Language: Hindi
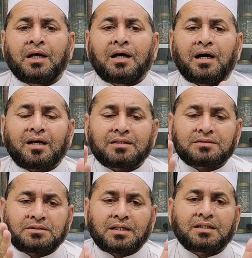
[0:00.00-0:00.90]

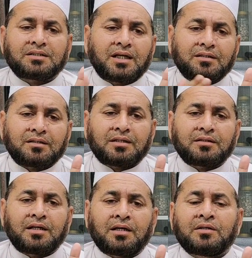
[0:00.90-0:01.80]
अकरकरा के साथ क्या
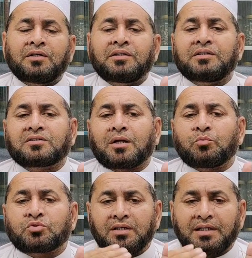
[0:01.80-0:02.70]
देना इसका
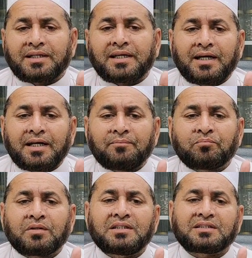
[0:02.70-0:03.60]
मसल क्या है
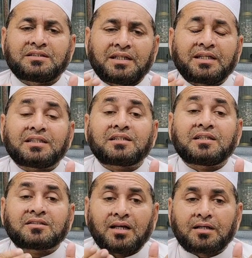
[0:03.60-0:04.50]
इस यानी कि इसकी
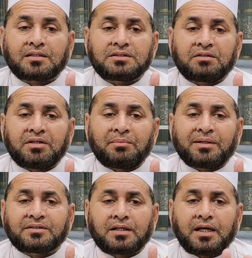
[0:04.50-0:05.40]
असलाह करने वाली
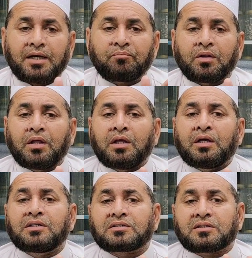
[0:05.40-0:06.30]
मेडिसिन क्या है
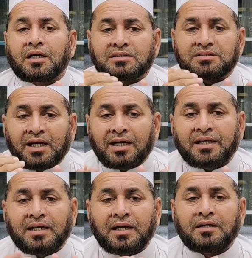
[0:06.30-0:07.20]
इसका तरियाक
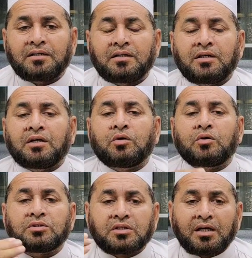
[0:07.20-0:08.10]
क्या है
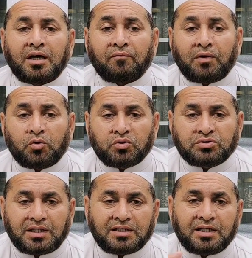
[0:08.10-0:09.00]
इसके अफाल
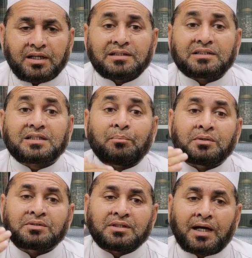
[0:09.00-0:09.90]
असरात क्या है इसका
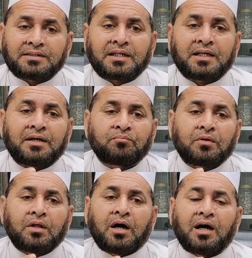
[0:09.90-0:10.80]
मजाज क्या है
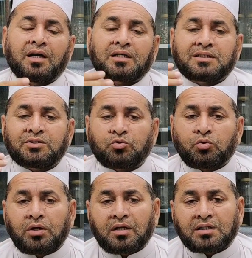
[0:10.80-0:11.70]
अगर किसी को
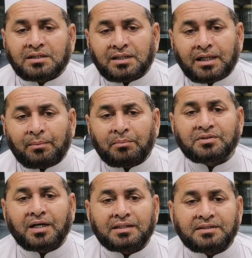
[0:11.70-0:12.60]
कला का
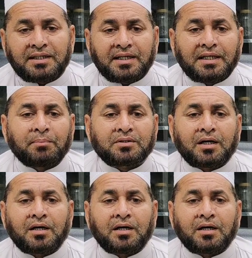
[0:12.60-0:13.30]
मजाज ही नहीं पता